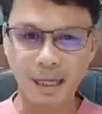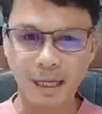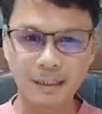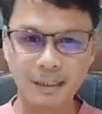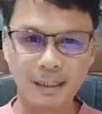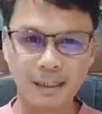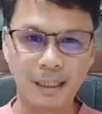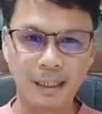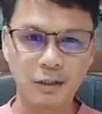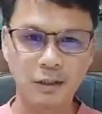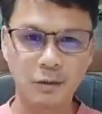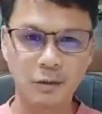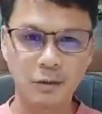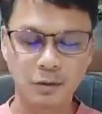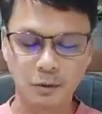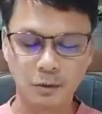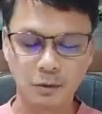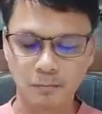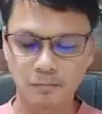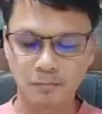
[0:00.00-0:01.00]
natin yung,
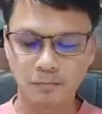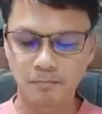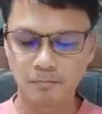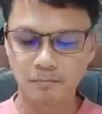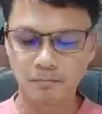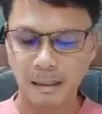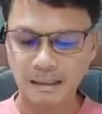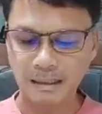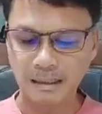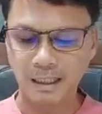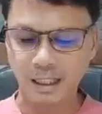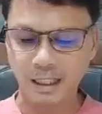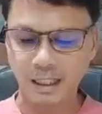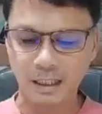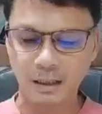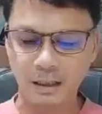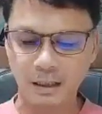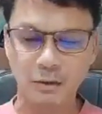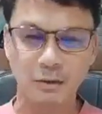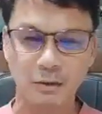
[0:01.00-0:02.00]
yung
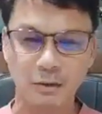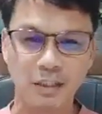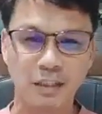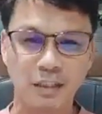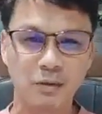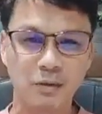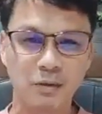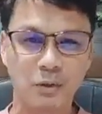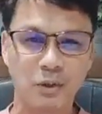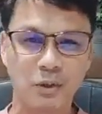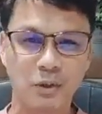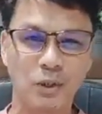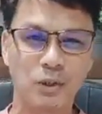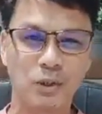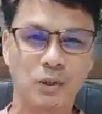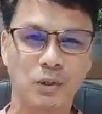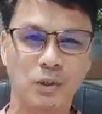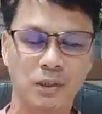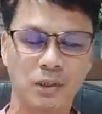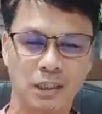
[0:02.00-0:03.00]
pagtingin nitong centurion
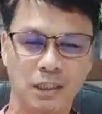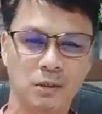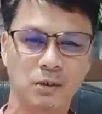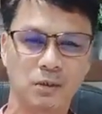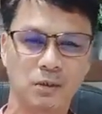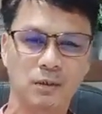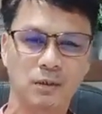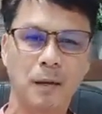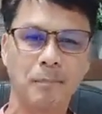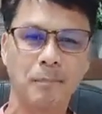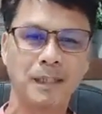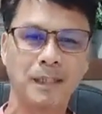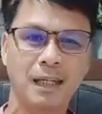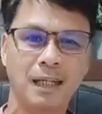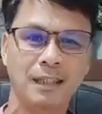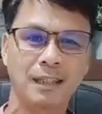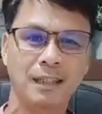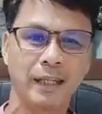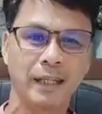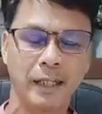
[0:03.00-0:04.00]
or nitong
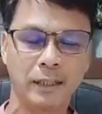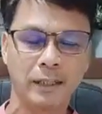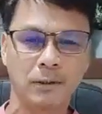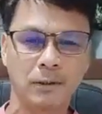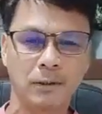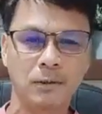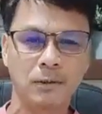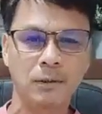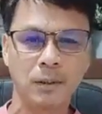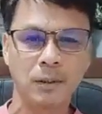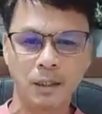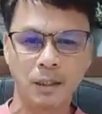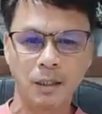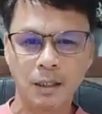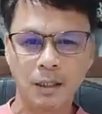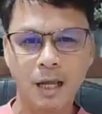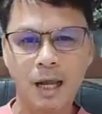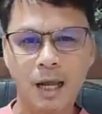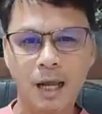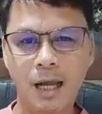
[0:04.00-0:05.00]
kapitan na ito
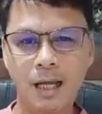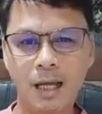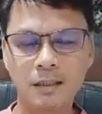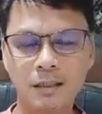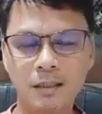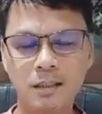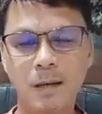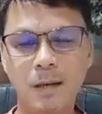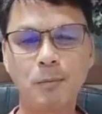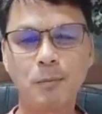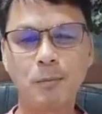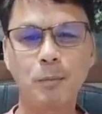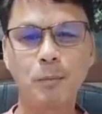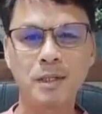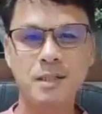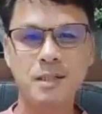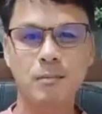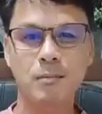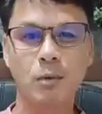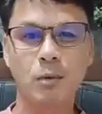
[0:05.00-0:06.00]
at siya po
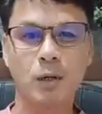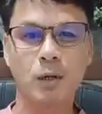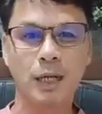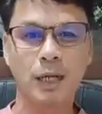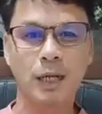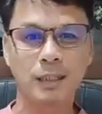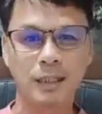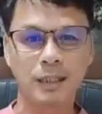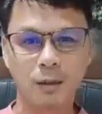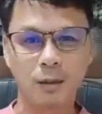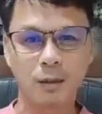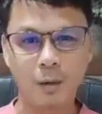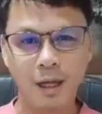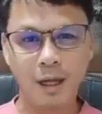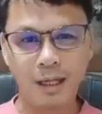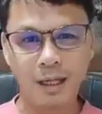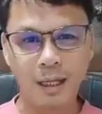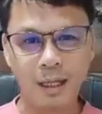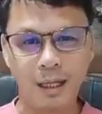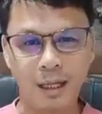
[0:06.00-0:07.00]
mismo ay
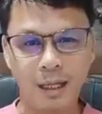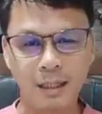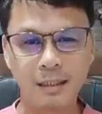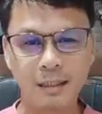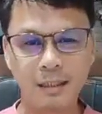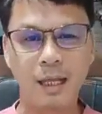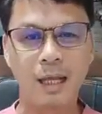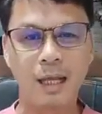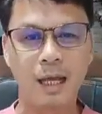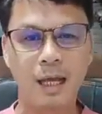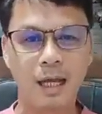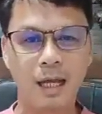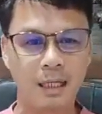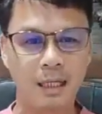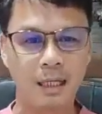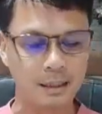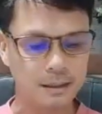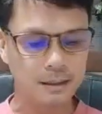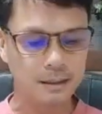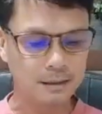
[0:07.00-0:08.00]
naniwala na ang
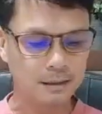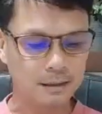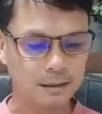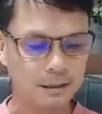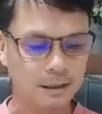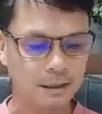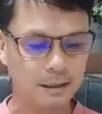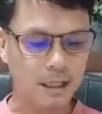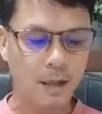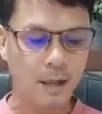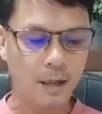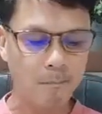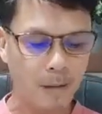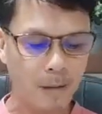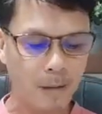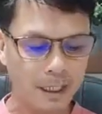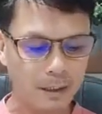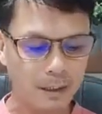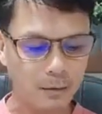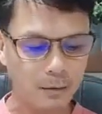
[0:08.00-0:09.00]
ang
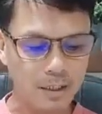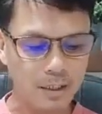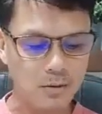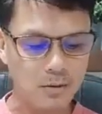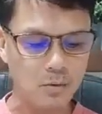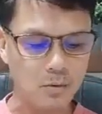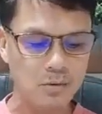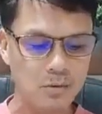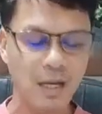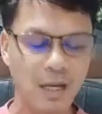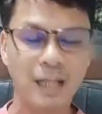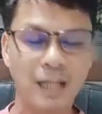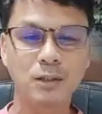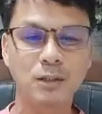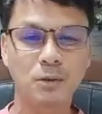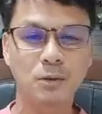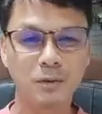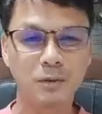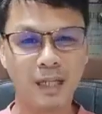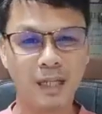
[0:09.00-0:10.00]
Panginoong Yesus ay
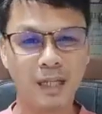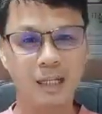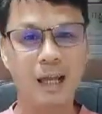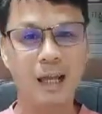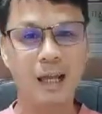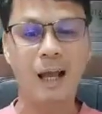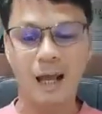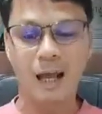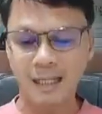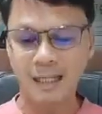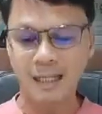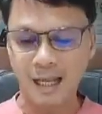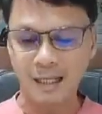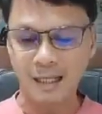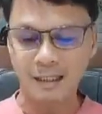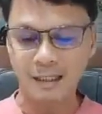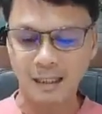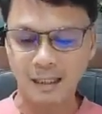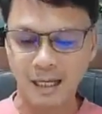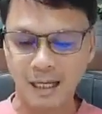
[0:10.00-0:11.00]
tunay ngang anak
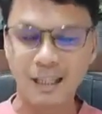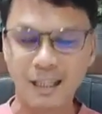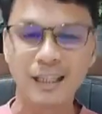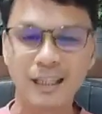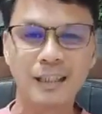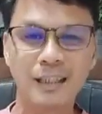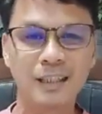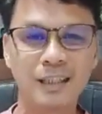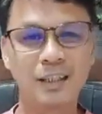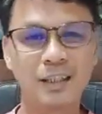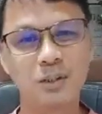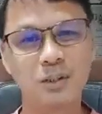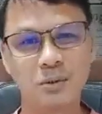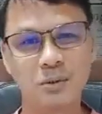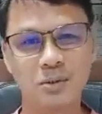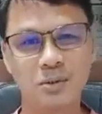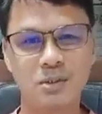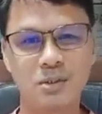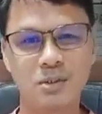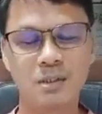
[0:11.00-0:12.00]
ng
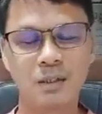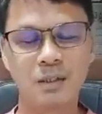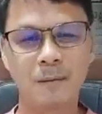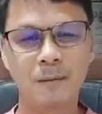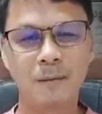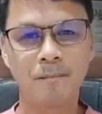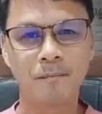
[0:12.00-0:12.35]
Diyos.